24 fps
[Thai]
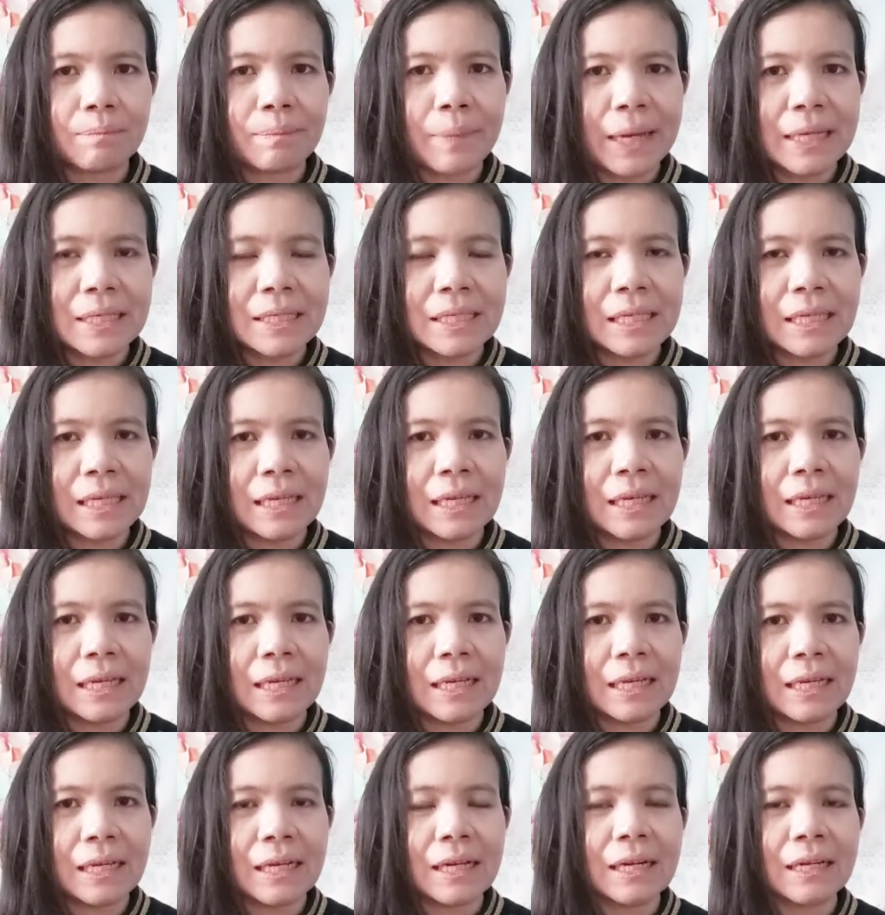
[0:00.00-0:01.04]
บัญชี
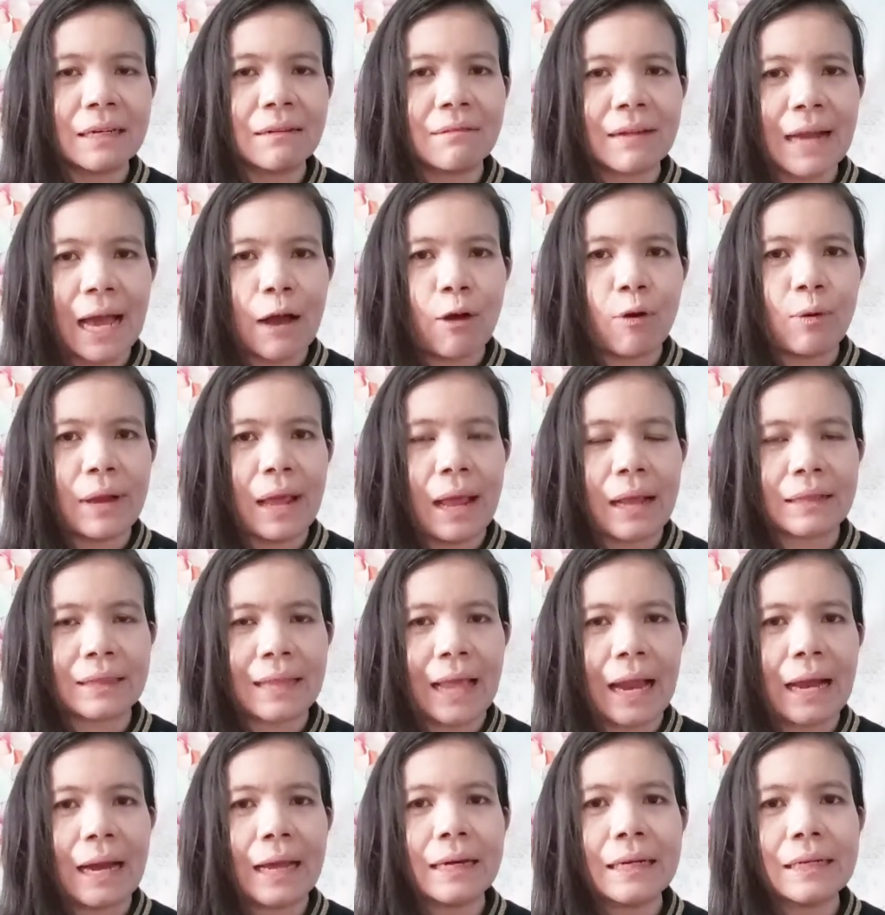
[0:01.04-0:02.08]
เงินเราเนี่ย
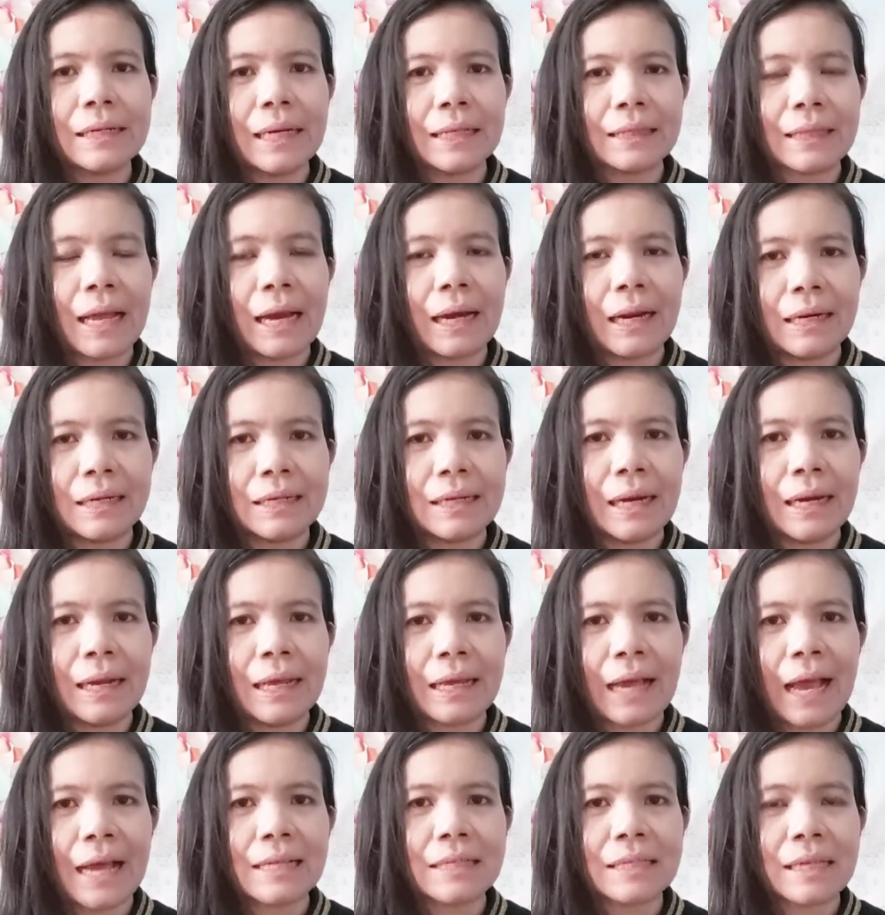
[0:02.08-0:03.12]
แต่ละเดือนแต่ละเดือนใน
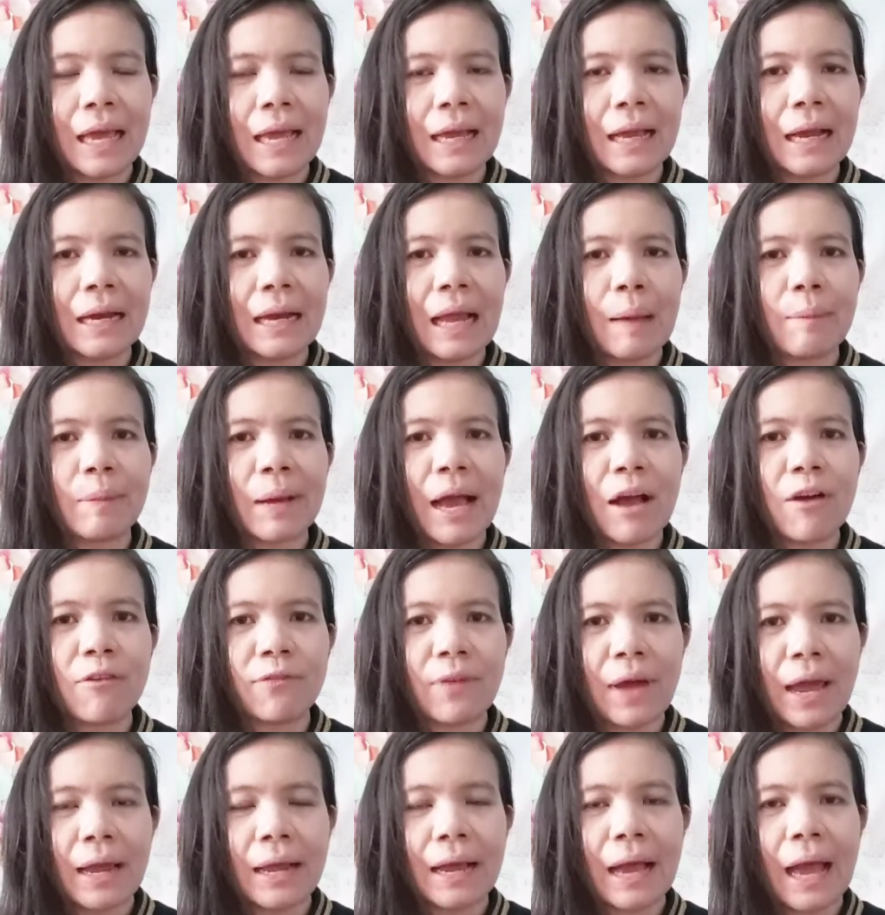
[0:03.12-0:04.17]
การใช้ค่าน้ำค่า
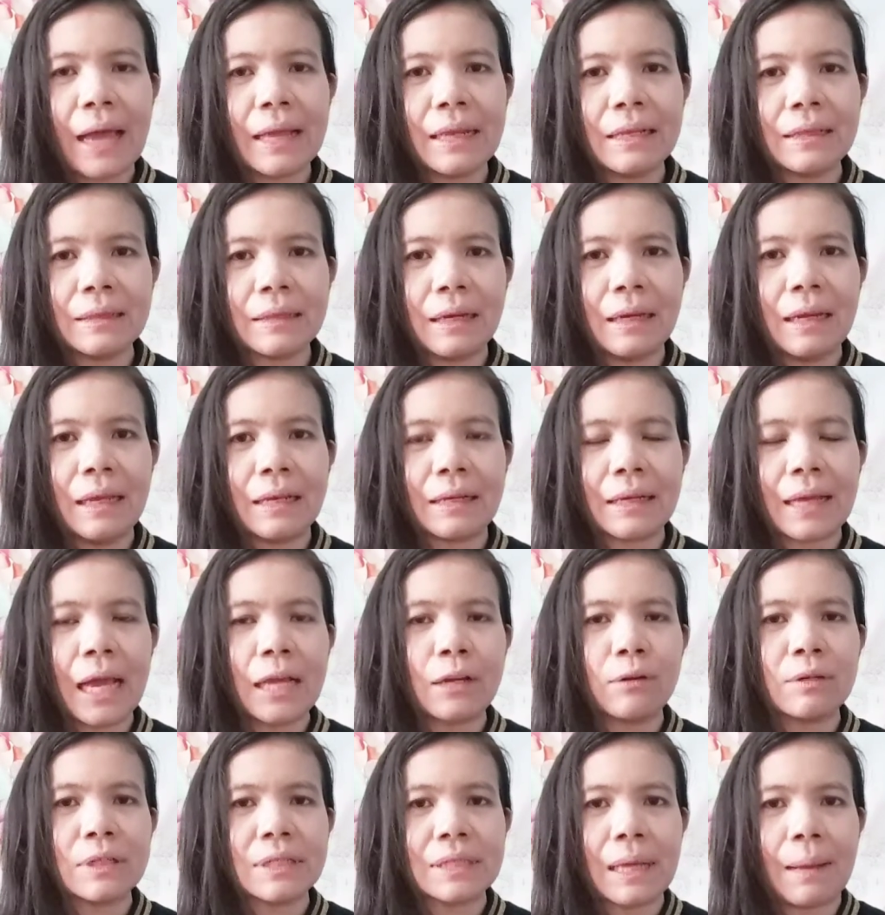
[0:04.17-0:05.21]
ไฟค่าอินเทอร์เน็ตค่า
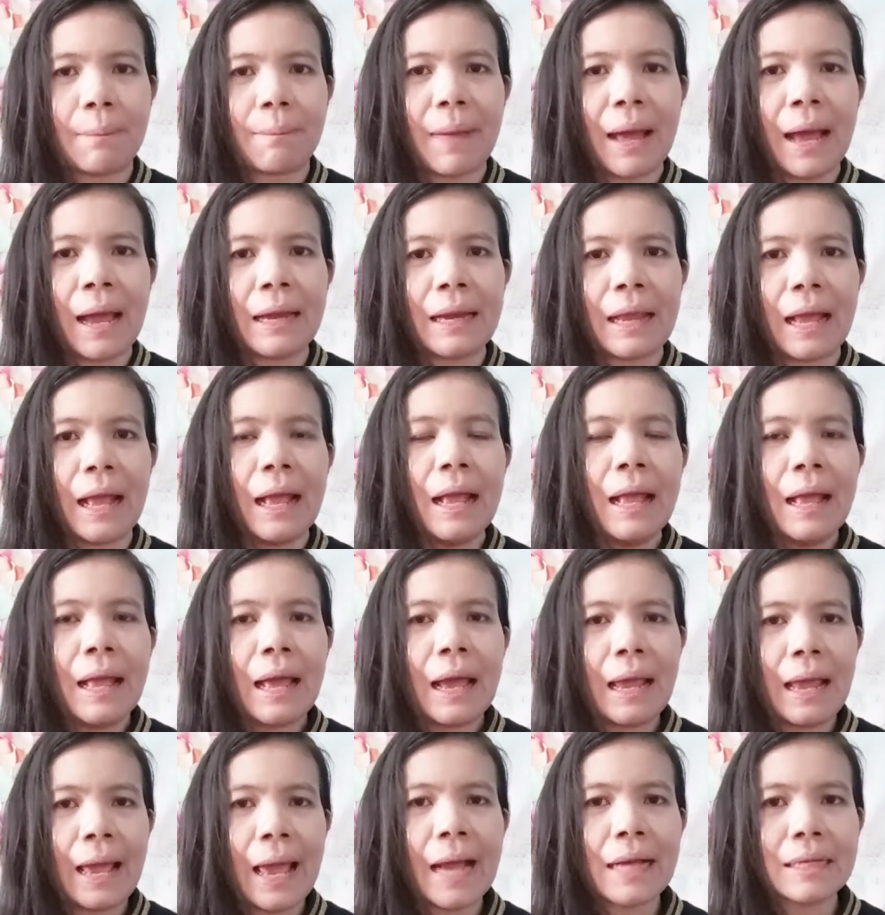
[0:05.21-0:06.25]
โทรศัพท์บ้านเนี่ย
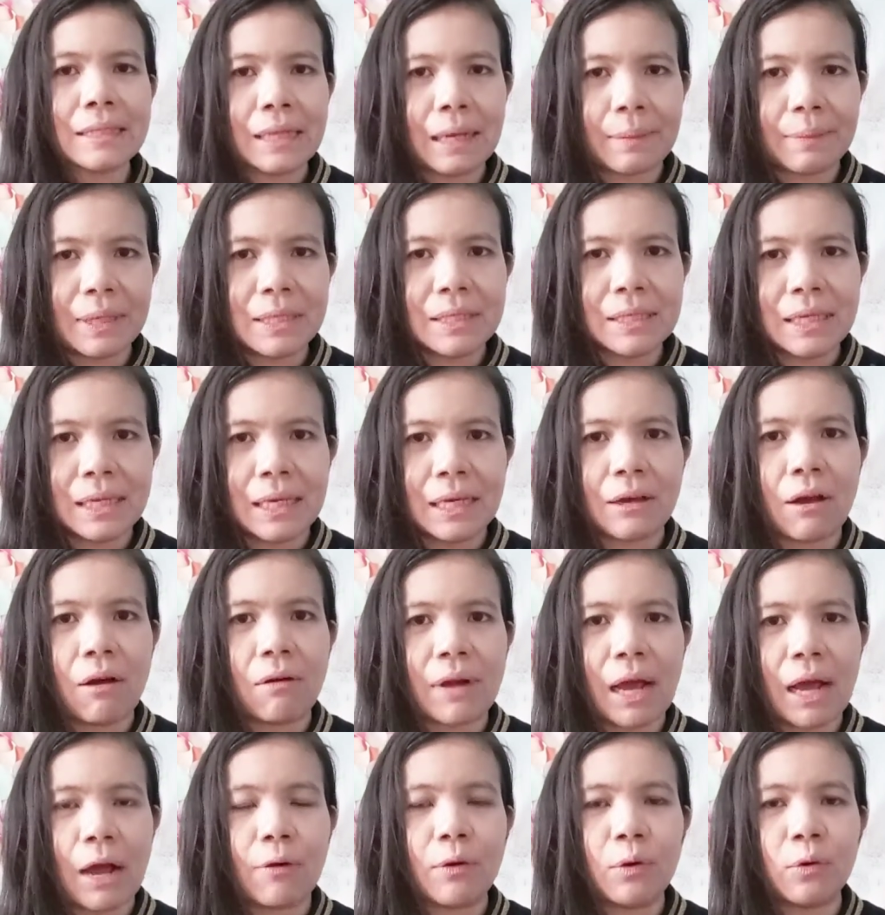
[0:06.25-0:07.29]
ให้ห่างจากบัญชีของ
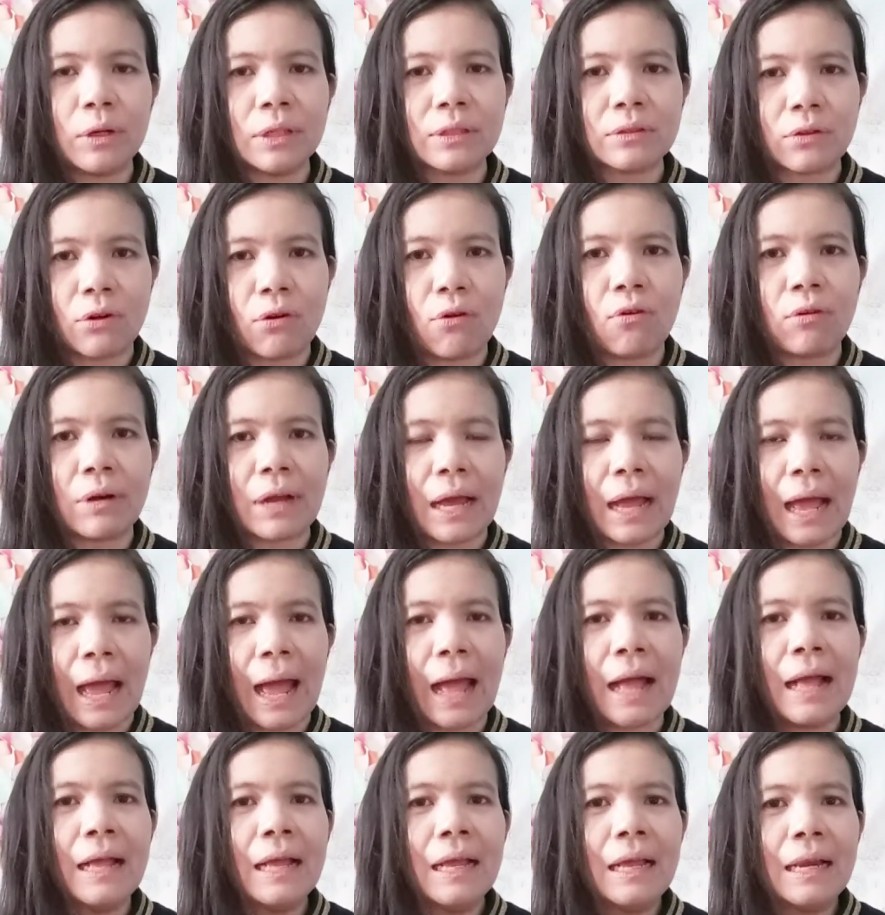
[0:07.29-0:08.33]
เราโดยตรงนะคะ
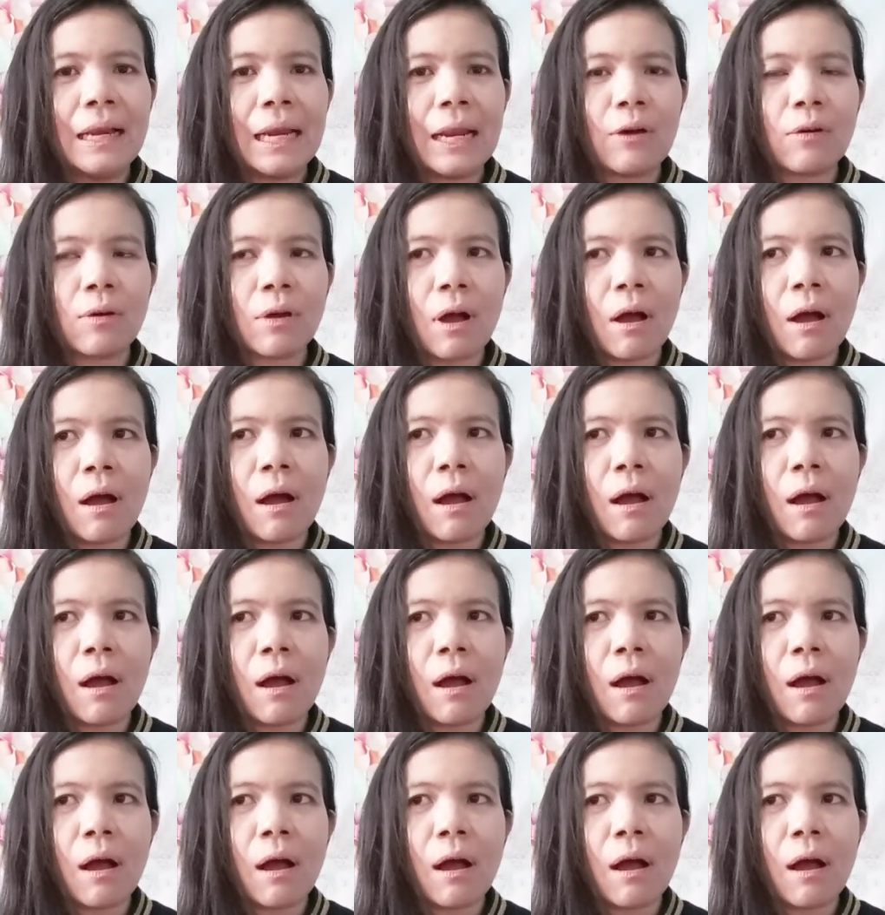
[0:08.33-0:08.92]
แล้วก็